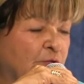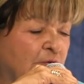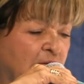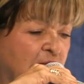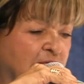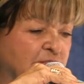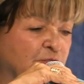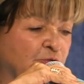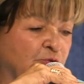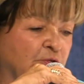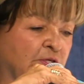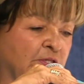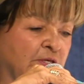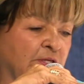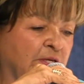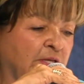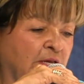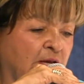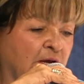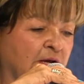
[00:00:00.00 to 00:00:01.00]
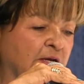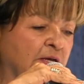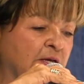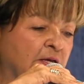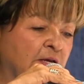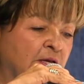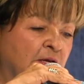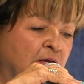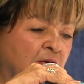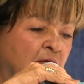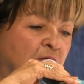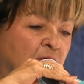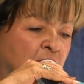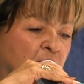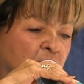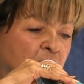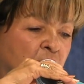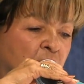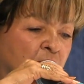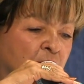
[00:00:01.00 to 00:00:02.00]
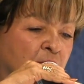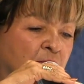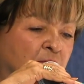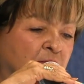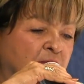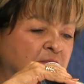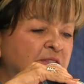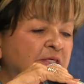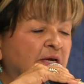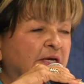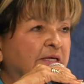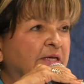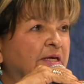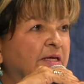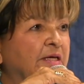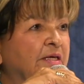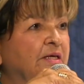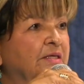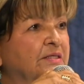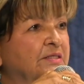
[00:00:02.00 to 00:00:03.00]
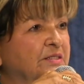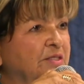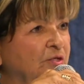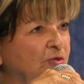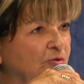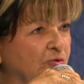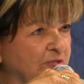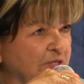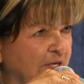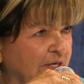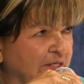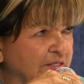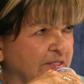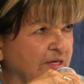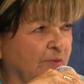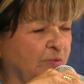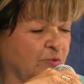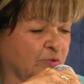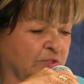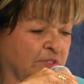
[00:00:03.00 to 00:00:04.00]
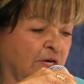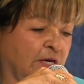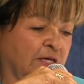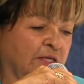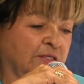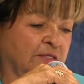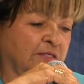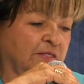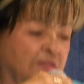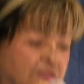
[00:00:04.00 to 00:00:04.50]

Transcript: toda la ciudadanía, ya que si no sales a votar,